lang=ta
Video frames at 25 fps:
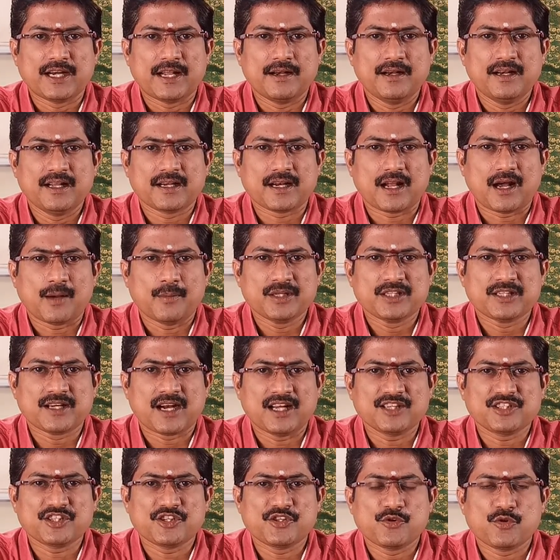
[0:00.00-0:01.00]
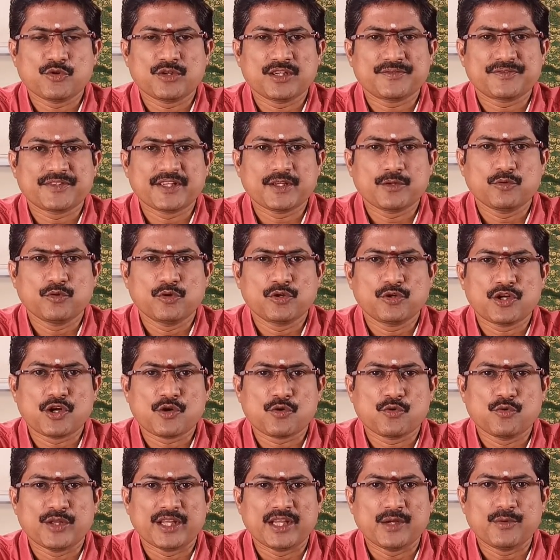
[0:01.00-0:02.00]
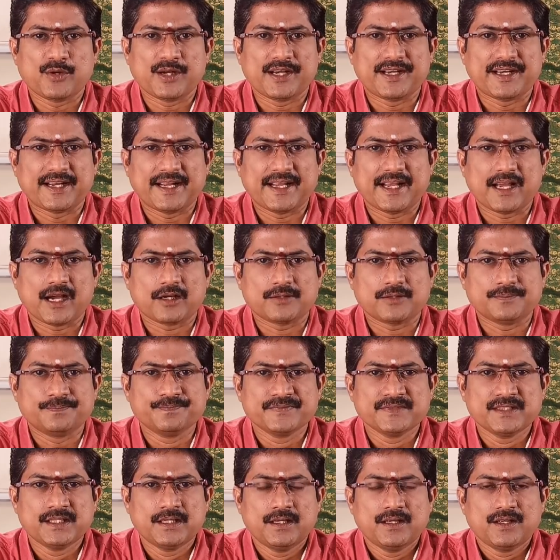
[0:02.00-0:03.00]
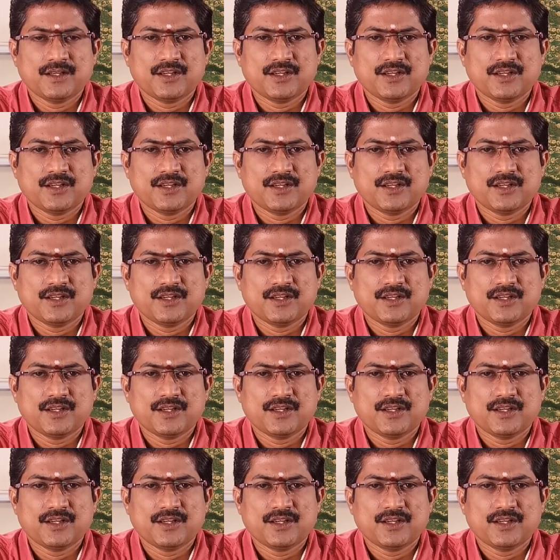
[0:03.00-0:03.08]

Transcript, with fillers: ஒரு நல்ல ராவ ராஜயோகத்தை கொடுக்கக்கூடிய ஒரு நிலையாகும்